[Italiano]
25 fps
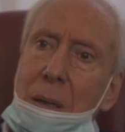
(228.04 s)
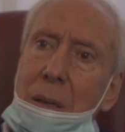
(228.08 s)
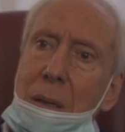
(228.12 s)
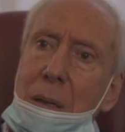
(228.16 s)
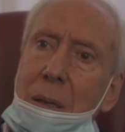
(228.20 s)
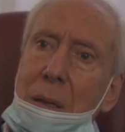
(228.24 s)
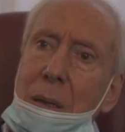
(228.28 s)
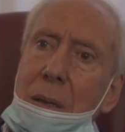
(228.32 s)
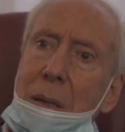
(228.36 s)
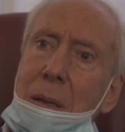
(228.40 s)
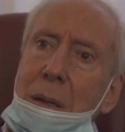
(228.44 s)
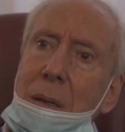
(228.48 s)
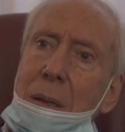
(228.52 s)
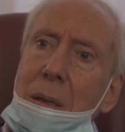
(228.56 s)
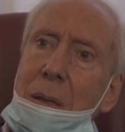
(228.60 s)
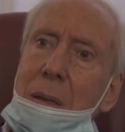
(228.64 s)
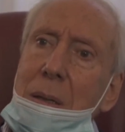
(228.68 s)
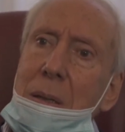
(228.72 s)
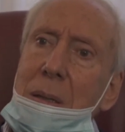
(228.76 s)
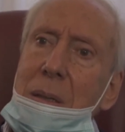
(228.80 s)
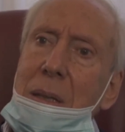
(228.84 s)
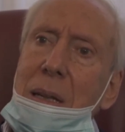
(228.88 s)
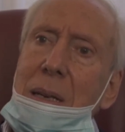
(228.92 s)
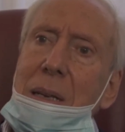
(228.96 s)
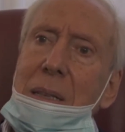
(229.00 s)
eh,
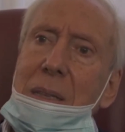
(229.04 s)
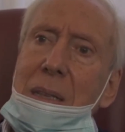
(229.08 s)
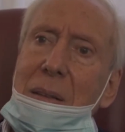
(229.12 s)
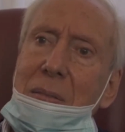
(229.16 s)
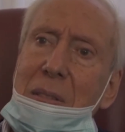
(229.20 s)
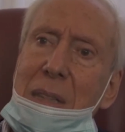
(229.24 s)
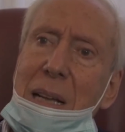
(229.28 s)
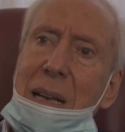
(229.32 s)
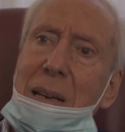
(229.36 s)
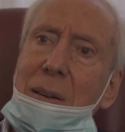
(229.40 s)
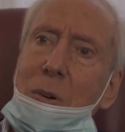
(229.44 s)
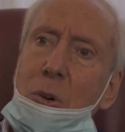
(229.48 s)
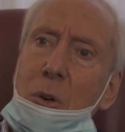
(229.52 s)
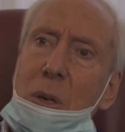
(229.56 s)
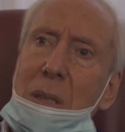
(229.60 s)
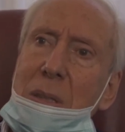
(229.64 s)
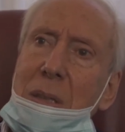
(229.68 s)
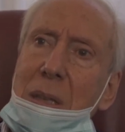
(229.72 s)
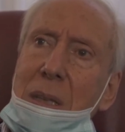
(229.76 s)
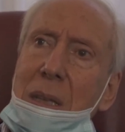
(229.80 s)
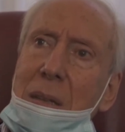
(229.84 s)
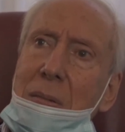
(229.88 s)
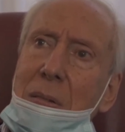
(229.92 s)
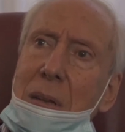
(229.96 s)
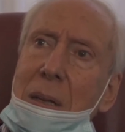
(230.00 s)
delle attività
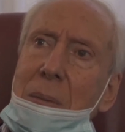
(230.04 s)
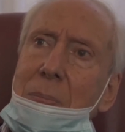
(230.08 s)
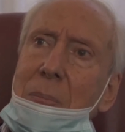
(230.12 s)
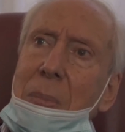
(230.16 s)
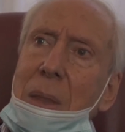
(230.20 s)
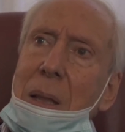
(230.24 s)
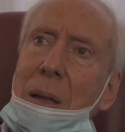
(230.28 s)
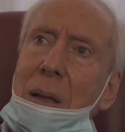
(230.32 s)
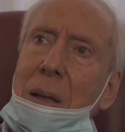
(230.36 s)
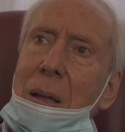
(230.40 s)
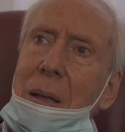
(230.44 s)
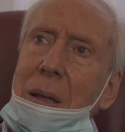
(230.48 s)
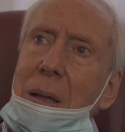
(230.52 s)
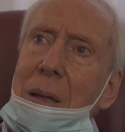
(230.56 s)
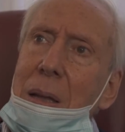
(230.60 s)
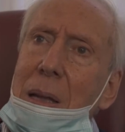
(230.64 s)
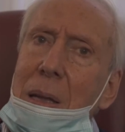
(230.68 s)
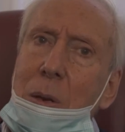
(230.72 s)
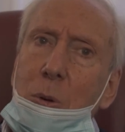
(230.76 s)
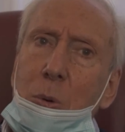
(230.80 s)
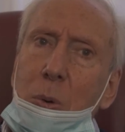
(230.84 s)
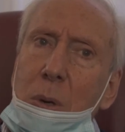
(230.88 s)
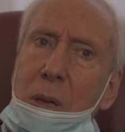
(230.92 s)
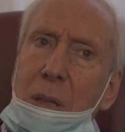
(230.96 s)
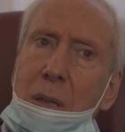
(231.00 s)
lavorative
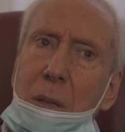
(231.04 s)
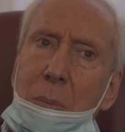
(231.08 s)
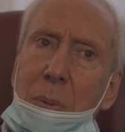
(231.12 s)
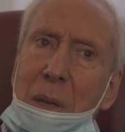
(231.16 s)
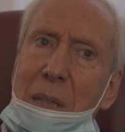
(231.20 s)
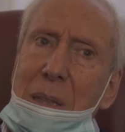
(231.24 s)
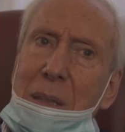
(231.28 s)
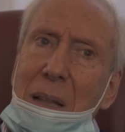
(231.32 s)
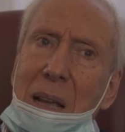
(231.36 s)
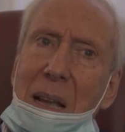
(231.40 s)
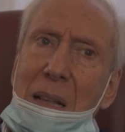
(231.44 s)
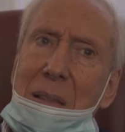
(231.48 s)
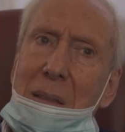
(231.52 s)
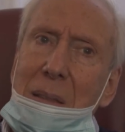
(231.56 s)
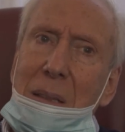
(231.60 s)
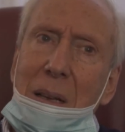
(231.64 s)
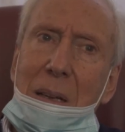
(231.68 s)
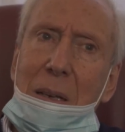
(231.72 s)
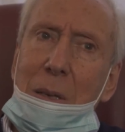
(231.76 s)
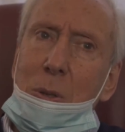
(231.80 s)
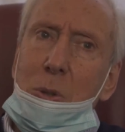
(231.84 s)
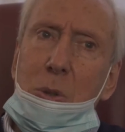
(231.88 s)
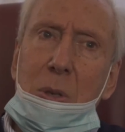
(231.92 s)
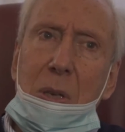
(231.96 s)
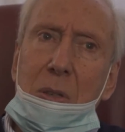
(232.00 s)
il numero dei dipendenti
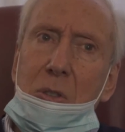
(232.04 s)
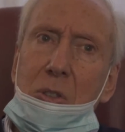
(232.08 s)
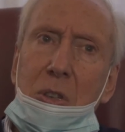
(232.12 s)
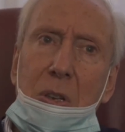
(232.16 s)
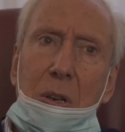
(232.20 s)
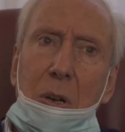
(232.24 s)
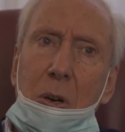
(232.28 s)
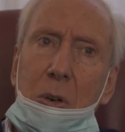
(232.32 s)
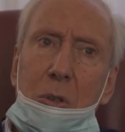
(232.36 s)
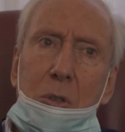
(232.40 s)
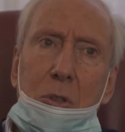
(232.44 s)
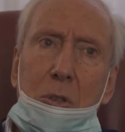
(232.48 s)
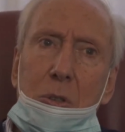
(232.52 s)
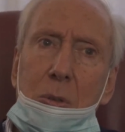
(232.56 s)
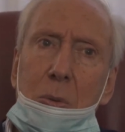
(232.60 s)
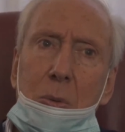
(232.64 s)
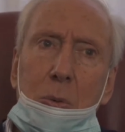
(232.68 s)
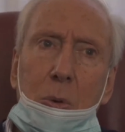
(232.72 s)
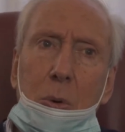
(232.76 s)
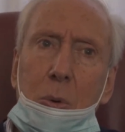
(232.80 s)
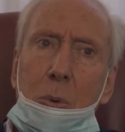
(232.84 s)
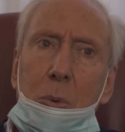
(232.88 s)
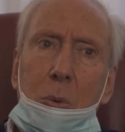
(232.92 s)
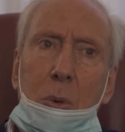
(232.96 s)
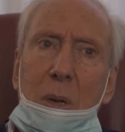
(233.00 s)
credo si aggiri oggi
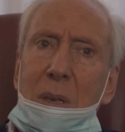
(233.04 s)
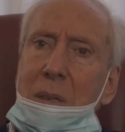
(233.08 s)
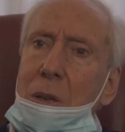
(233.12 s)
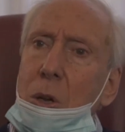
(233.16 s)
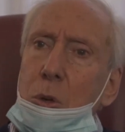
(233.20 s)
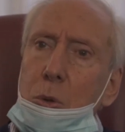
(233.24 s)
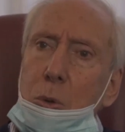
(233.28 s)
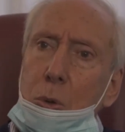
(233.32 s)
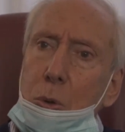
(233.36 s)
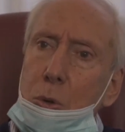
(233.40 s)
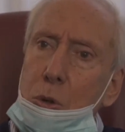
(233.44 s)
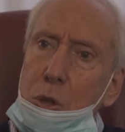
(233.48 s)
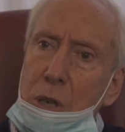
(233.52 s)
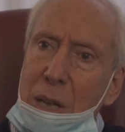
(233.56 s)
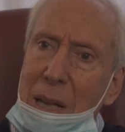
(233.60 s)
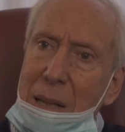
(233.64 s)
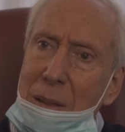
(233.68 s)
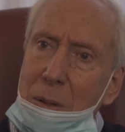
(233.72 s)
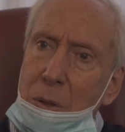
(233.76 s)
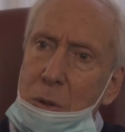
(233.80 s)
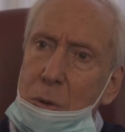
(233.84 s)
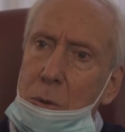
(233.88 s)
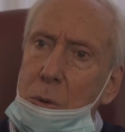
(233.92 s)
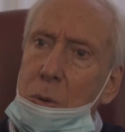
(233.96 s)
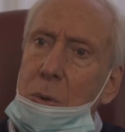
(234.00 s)
intorno agli
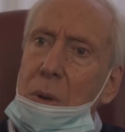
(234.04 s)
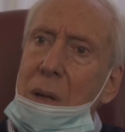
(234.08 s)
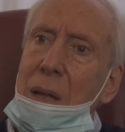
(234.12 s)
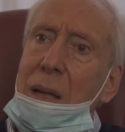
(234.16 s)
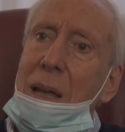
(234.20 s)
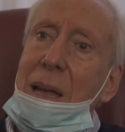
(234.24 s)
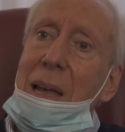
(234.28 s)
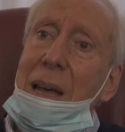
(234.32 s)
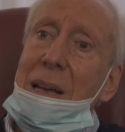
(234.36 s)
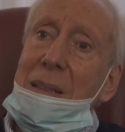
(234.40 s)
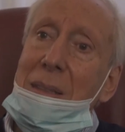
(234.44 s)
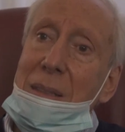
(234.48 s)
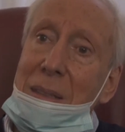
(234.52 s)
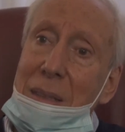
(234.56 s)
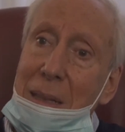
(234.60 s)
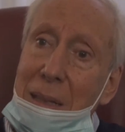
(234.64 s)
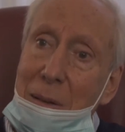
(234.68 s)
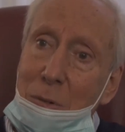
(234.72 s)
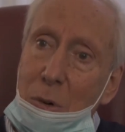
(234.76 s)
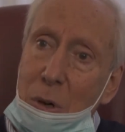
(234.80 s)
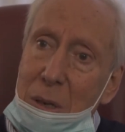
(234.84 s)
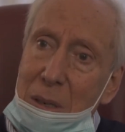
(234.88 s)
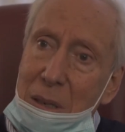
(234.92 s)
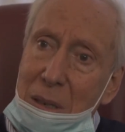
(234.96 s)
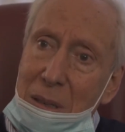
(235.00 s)
800 è
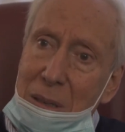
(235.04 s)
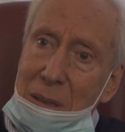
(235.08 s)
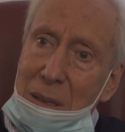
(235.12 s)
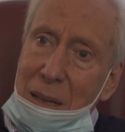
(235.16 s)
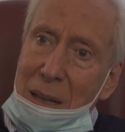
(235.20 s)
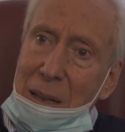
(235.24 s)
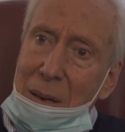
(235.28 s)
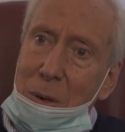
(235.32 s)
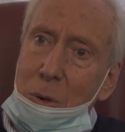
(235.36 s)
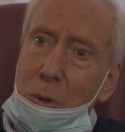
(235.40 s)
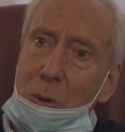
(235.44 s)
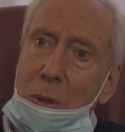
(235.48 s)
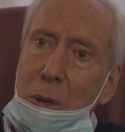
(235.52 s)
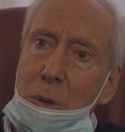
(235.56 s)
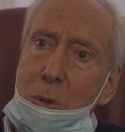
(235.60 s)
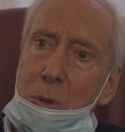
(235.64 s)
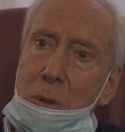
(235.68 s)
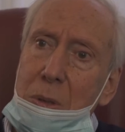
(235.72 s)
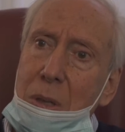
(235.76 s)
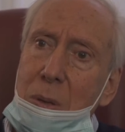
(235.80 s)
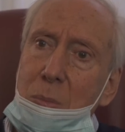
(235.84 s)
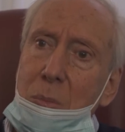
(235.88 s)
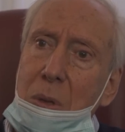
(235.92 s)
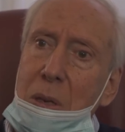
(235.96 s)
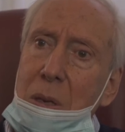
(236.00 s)
attivo all'interno dello
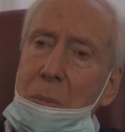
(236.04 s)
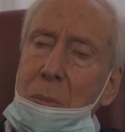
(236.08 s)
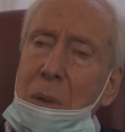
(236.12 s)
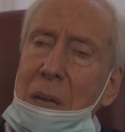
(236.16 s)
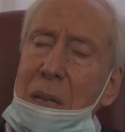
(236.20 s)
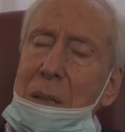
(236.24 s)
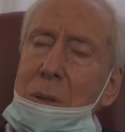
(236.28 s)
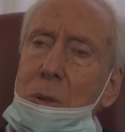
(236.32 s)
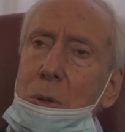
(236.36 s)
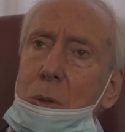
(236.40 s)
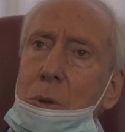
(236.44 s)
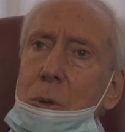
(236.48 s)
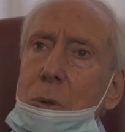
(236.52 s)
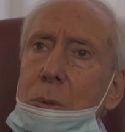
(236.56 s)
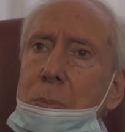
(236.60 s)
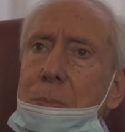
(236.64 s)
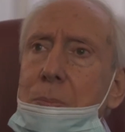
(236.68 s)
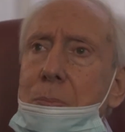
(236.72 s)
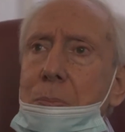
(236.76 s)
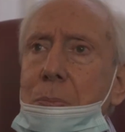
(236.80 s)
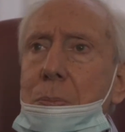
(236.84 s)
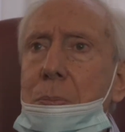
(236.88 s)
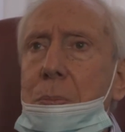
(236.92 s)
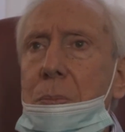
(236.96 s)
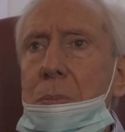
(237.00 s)

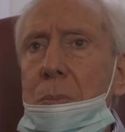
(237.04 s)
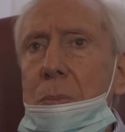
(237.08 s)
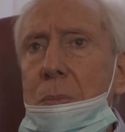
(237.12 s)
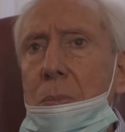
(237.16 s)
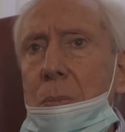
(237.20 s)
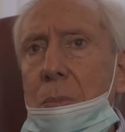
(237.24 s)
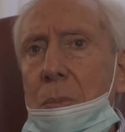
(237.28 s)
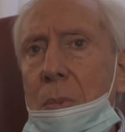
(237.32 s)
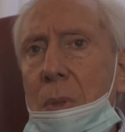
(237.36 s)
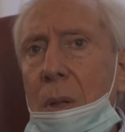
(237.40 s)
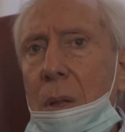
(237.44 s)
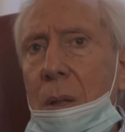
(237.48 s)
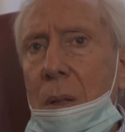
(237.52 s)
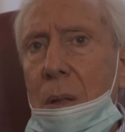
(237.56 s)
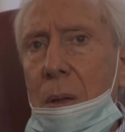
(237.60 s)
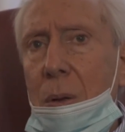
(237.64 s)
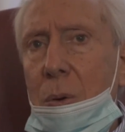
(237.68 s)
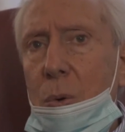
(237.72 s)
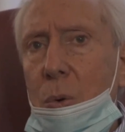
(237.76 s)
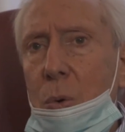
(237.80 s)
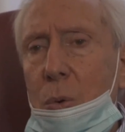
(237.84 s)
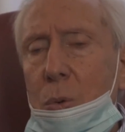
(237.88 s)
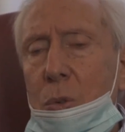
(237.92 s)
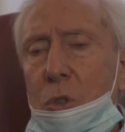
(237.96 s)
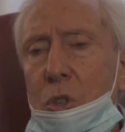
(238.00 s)
stabilimento
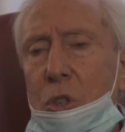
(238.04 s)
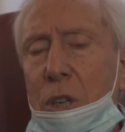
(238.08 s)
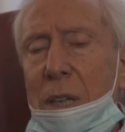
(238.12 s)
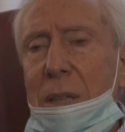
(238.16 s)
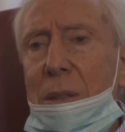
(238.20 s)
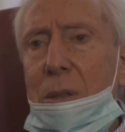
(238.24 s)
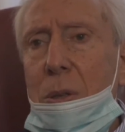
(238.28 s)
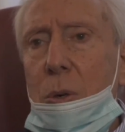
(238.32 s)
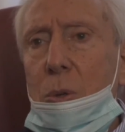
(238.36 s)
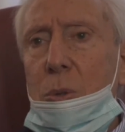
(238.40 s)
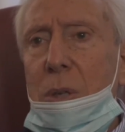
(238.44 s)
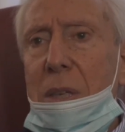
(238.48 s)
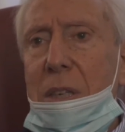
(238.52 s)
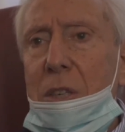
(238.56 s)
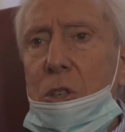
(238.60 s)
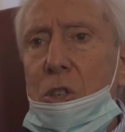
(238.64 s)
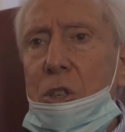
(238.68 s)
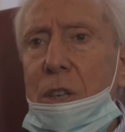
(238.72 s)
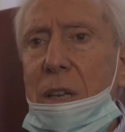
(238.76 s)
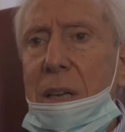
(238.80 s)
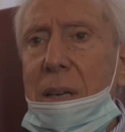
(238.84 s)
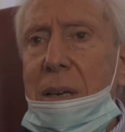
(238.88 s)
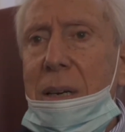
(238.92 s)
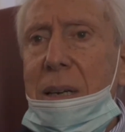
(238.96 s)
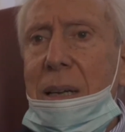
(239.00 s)
un centro di
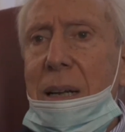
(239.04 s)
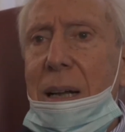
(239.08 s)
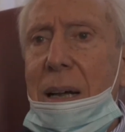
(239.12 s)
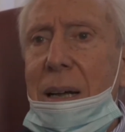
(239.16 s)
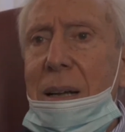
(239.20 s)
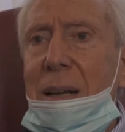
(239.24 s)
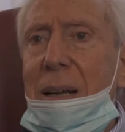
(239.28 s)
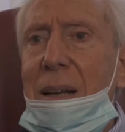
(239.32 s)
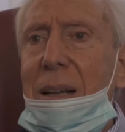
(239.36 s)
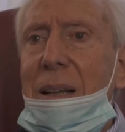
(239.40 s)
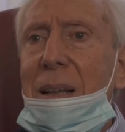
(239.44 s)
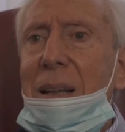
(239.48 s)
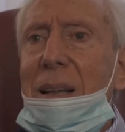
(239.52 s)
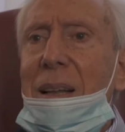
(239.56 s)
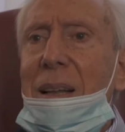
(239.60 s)
ricerca